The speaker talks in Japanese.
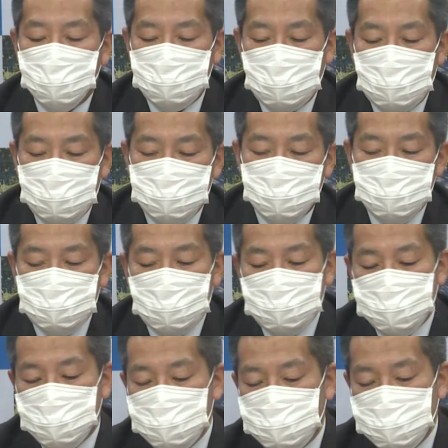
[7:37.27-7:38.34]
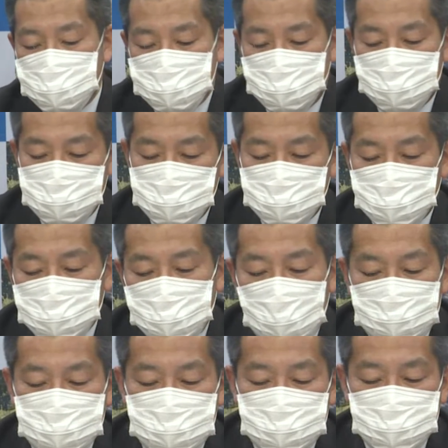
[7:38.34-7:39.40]
ンで消費喚起をしようということを
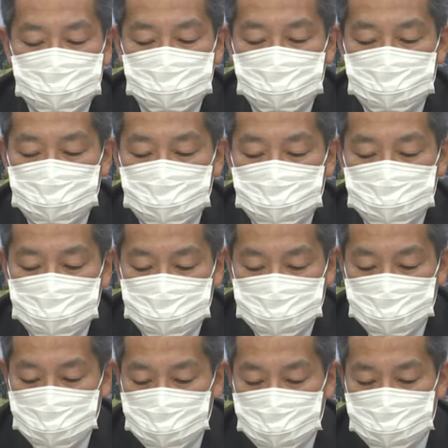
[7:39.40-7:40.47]
始めさせていただきます。